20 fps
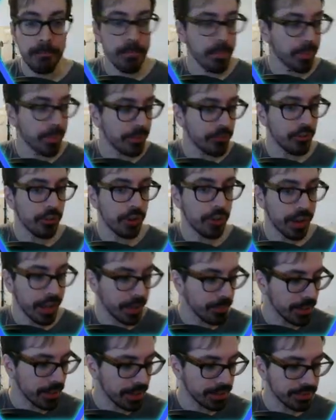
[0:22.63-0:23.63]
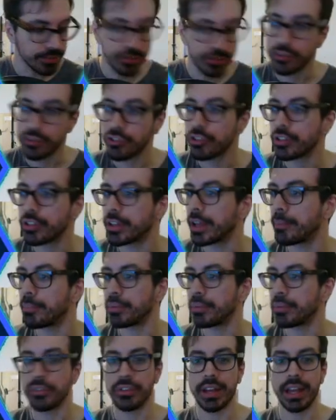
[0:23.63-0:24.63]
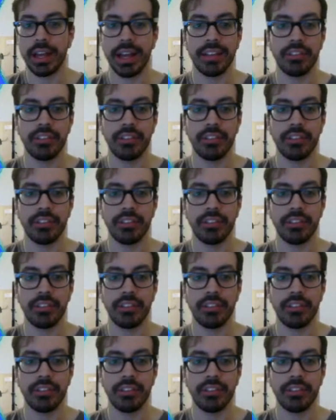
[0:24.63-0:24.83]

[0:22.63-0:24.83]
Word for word: Vorrei ma non ho tempo non so che cazzo